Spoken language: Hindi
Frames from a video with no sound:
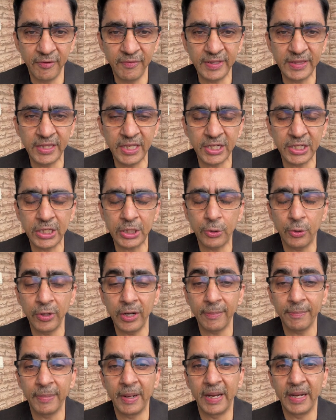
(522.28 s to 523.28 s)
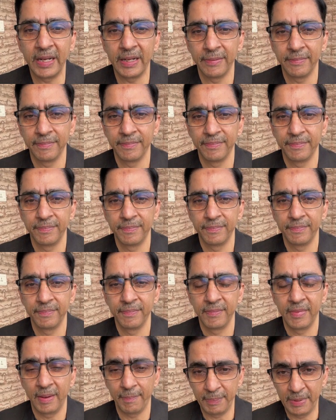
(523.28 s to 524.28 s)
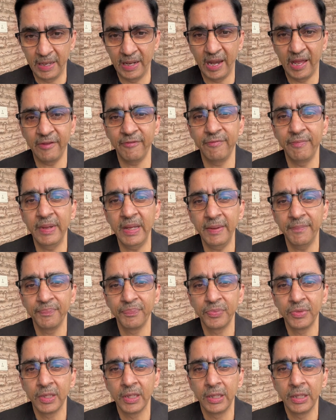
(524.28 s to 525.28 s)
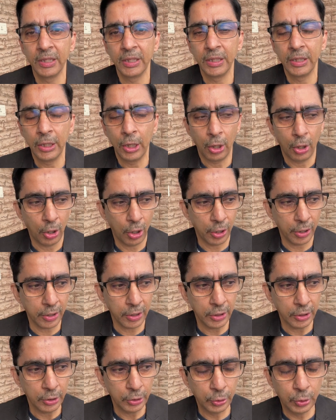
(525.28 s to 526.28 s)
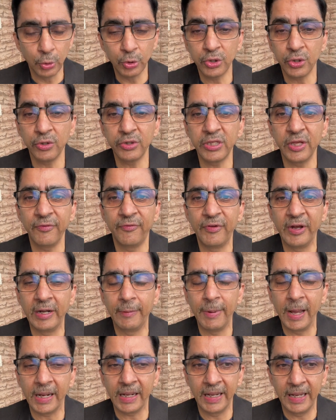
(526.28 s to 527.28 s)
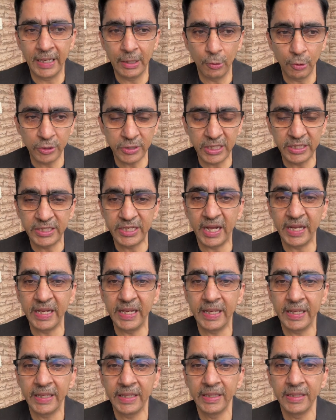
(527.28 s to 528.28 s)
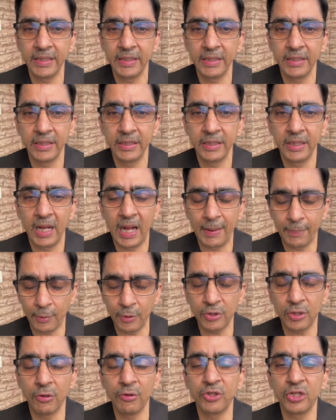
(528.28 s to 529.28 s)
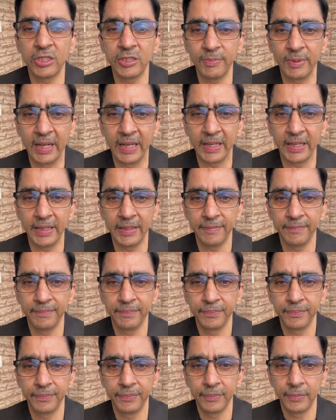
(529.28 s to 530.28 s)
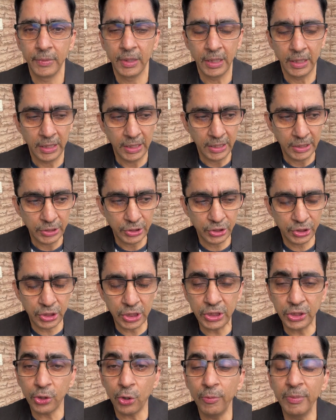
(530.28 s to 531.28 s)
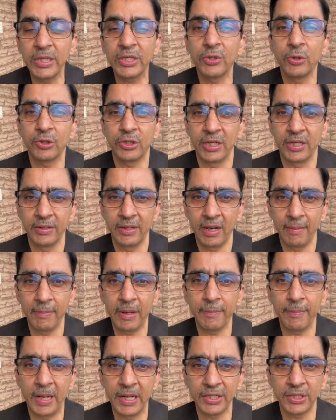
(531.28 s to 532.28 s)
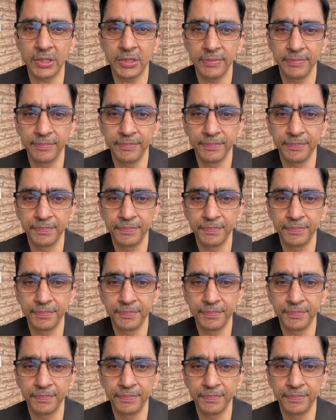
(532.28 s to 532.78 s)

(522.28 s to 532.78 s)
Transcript: विविध दृष्टिकोण अपनाएं अपनी लाइफ में और दूसरों से फीडबैक लें उनसे जानें आपको सॉल्यूशंस मिलेंगे चित्रों में सोचें नंबर पाँच